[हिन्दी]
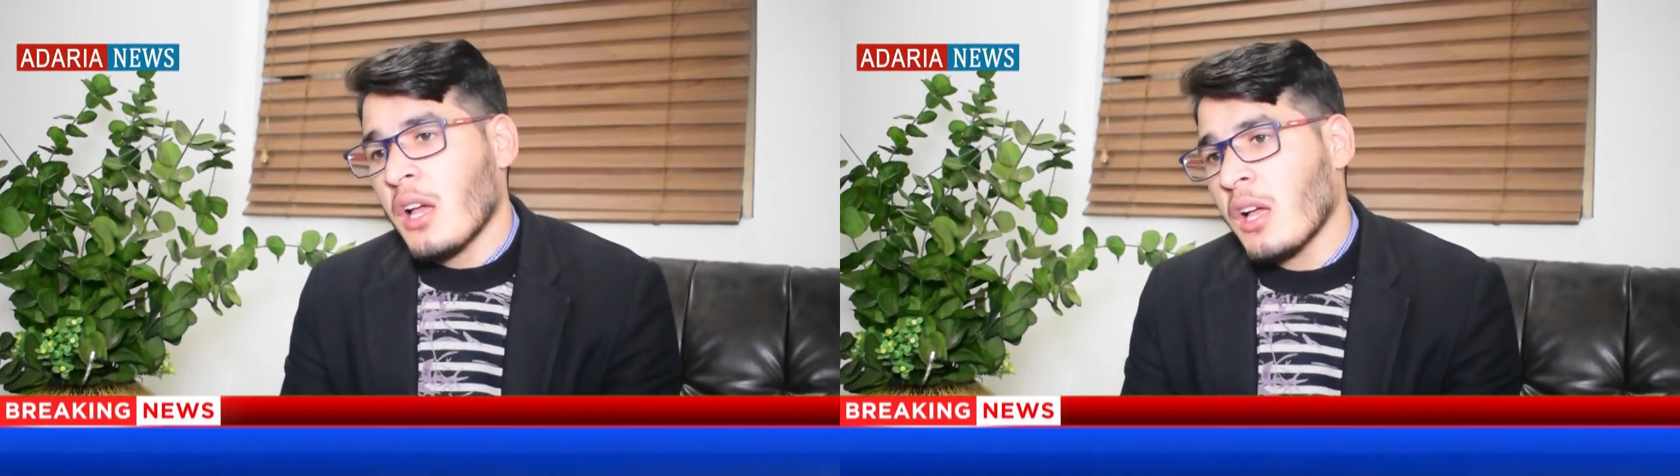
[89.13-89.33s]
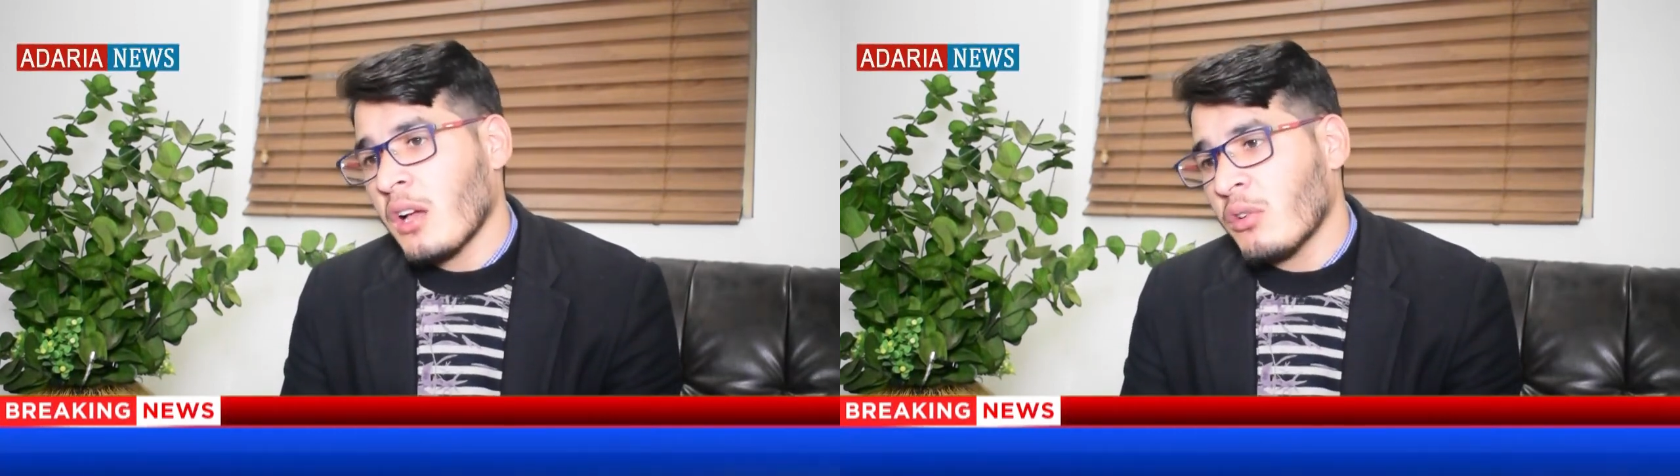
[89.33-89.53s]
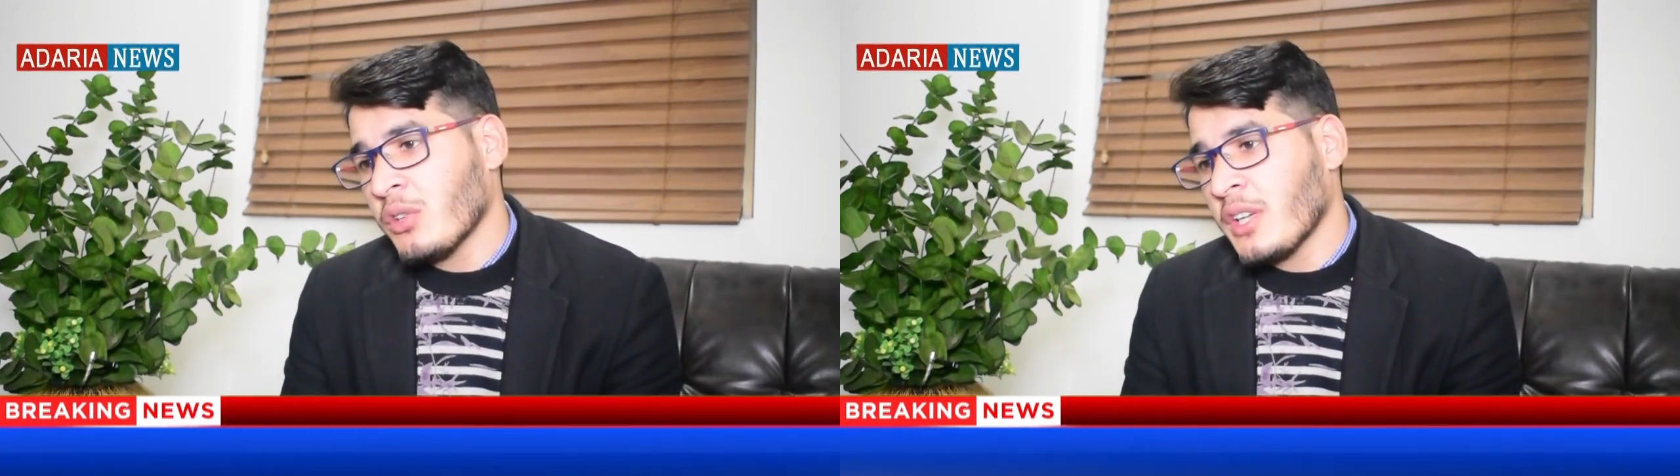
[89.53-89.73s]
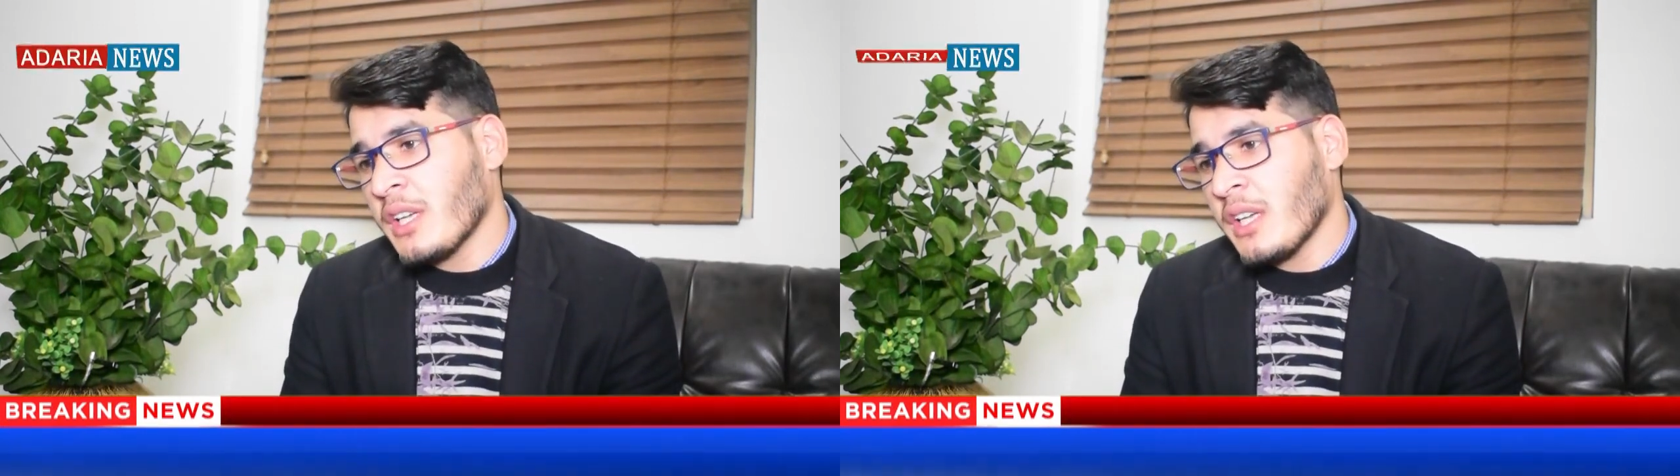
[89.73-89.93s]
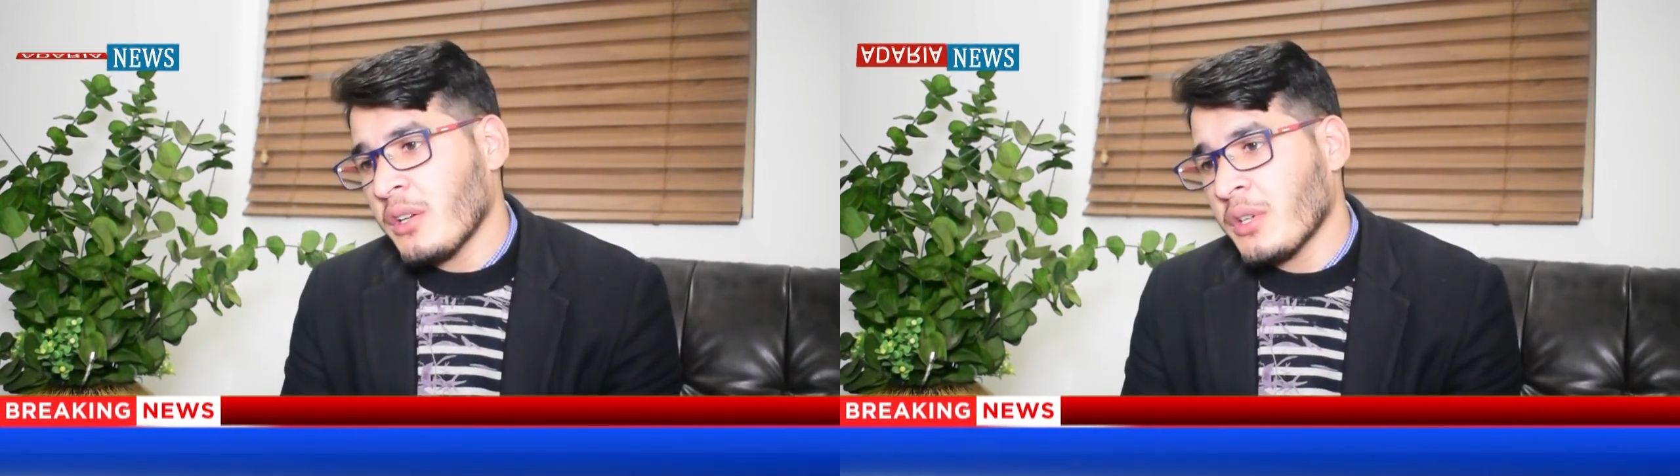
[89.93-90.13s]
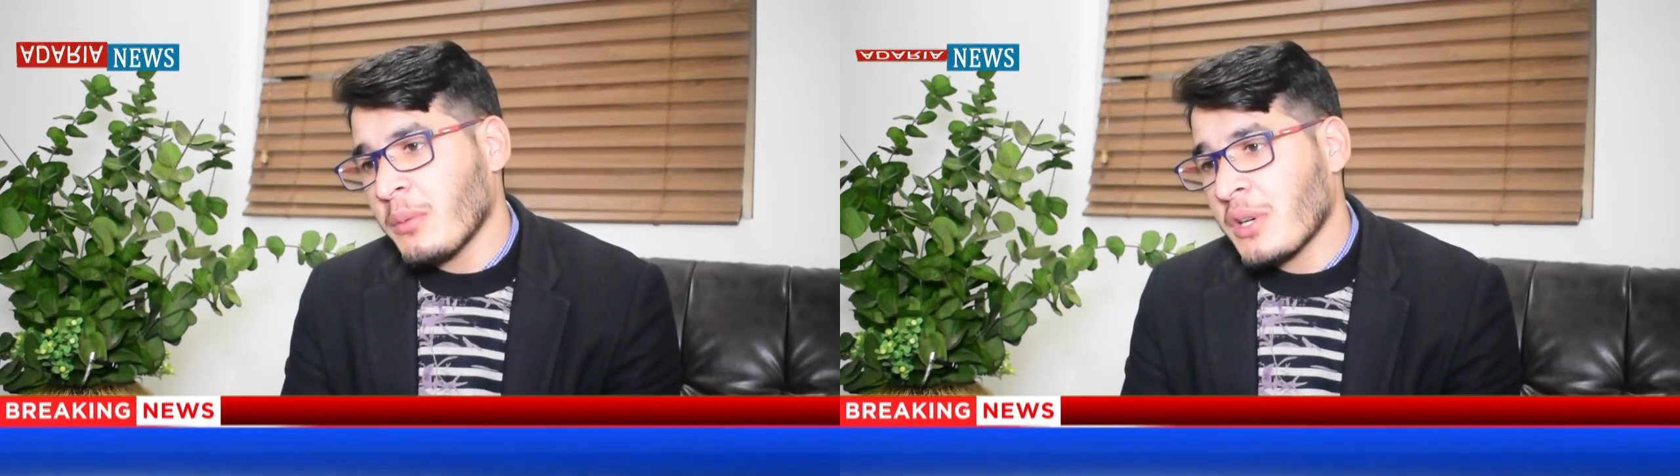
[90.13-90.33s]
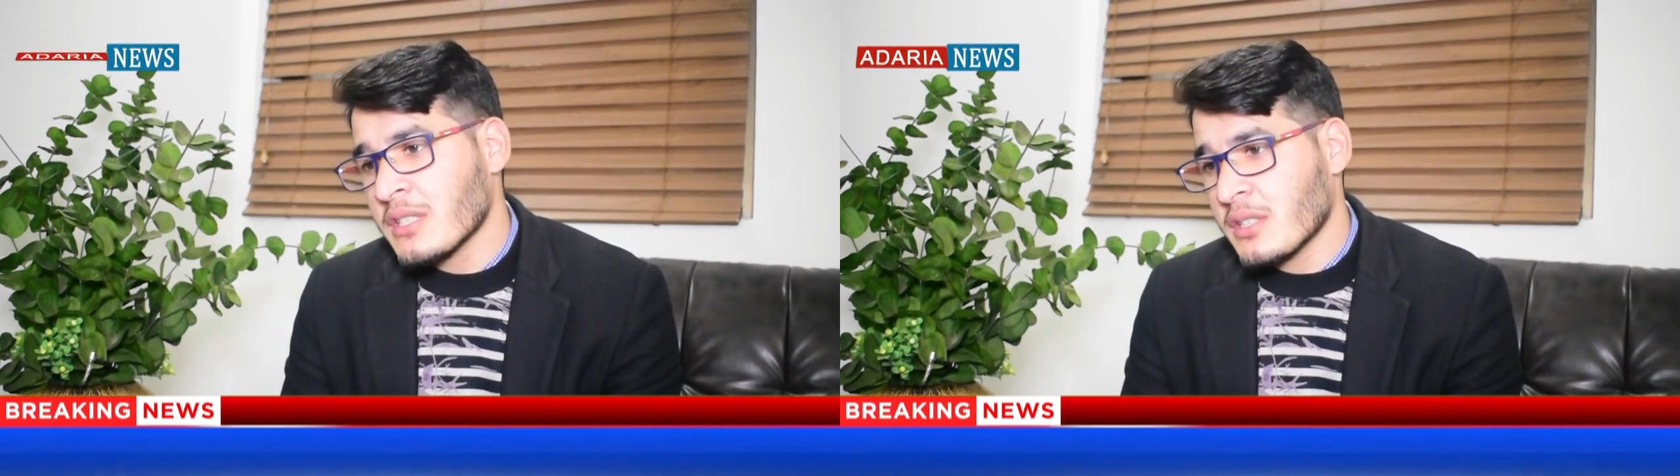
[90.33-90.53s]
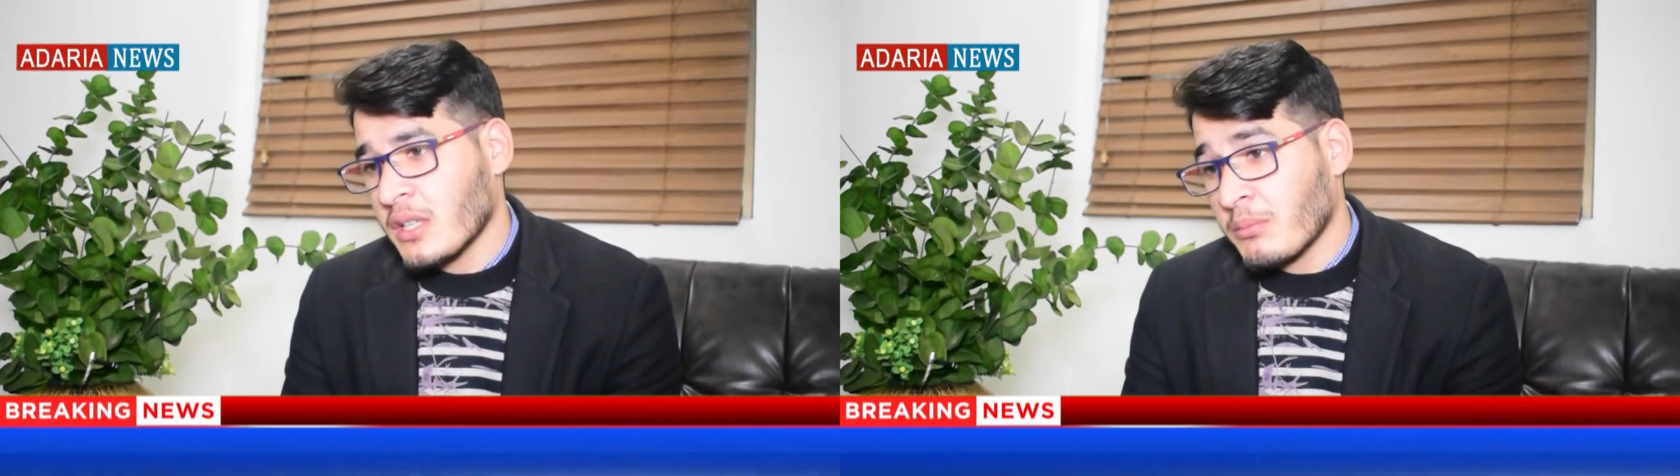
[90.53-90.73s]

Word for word: होगी कि उनके पास